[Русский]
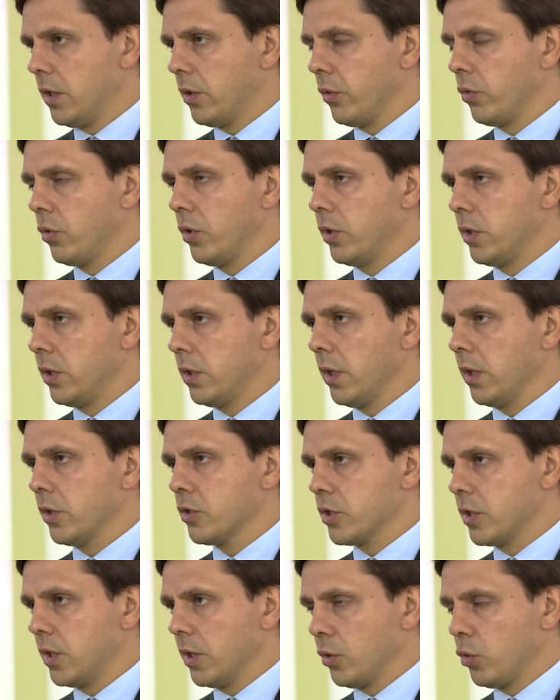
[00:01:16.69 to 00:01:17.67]
то они
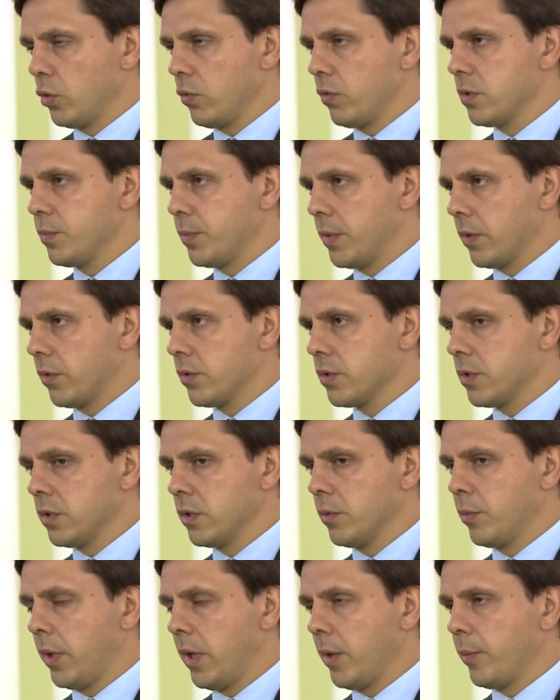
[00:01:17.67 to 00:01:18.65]
также готовы с 1
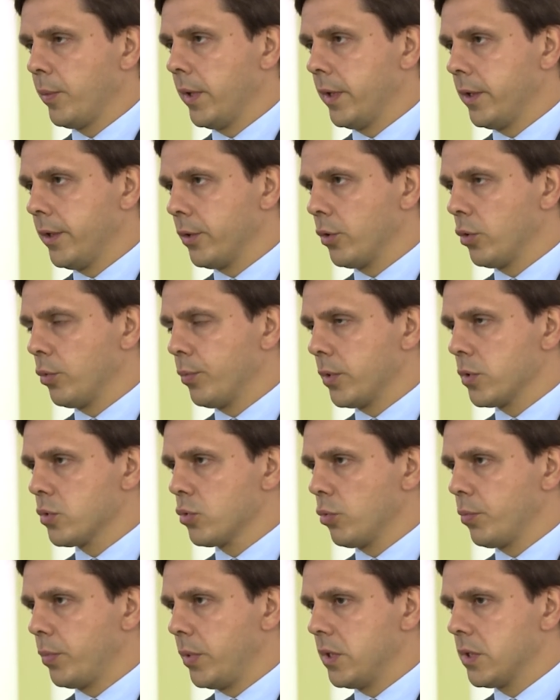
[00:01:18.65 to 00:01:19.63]
сентября планируют
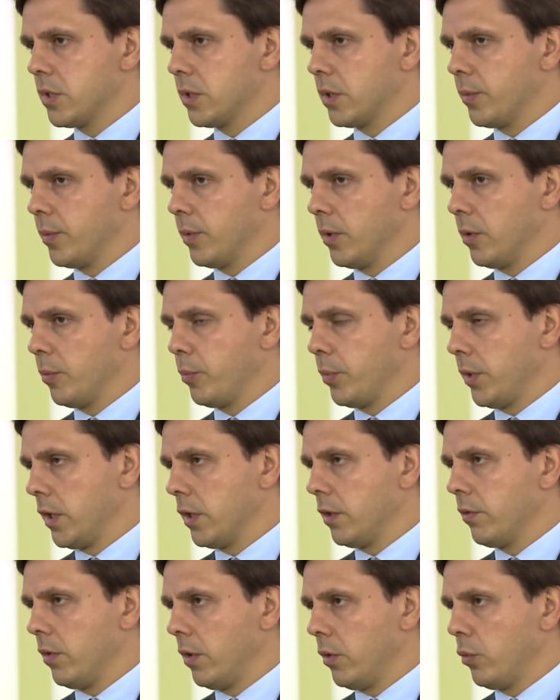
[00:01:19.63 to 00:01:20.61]
приступить к
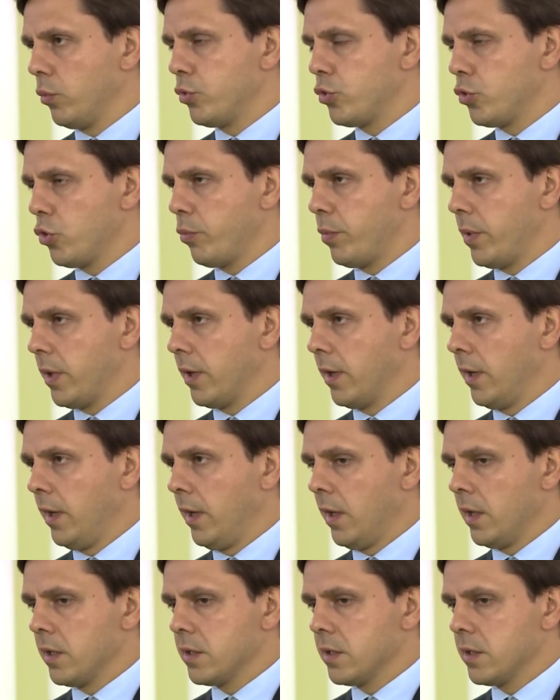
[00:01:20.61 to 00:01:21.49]
плановой учебе.